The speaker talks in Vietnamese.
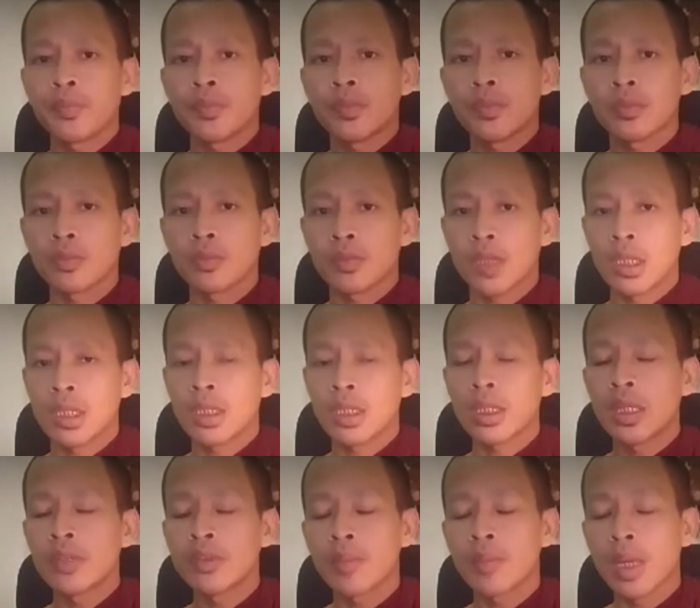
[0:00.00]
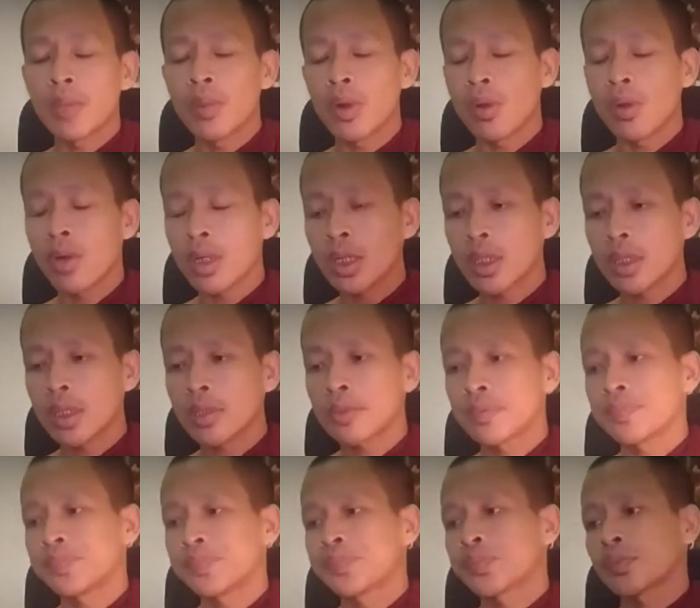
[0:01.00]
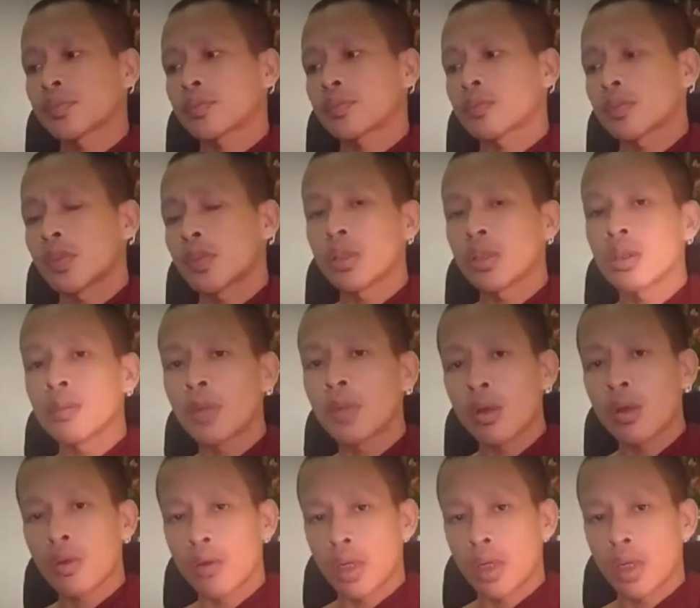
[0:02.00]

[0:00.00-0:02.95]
đang ở đây máy bỏ cót đó nè rương bỏ cọt